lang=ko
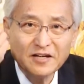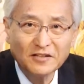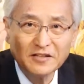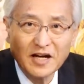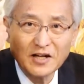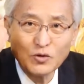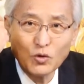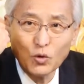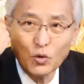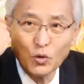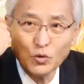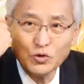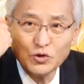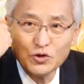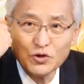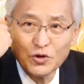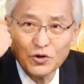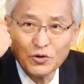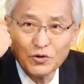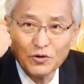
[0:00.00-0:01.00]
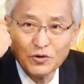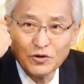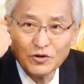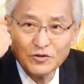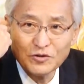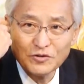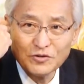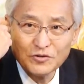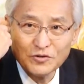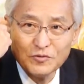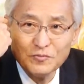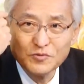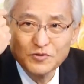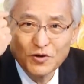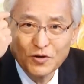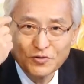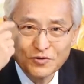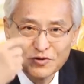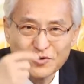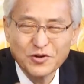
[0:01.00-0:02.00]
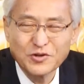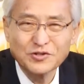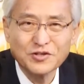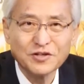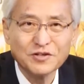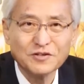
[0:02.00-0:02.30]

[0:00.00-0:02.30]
깨끗한 오디오 음성을 非 들을 수 있어요.